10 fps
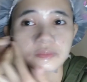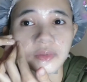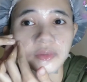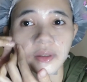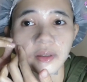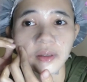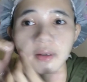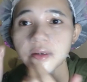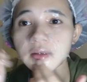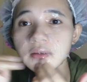ini kayak
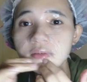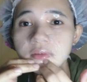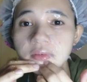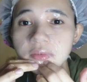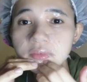air gitu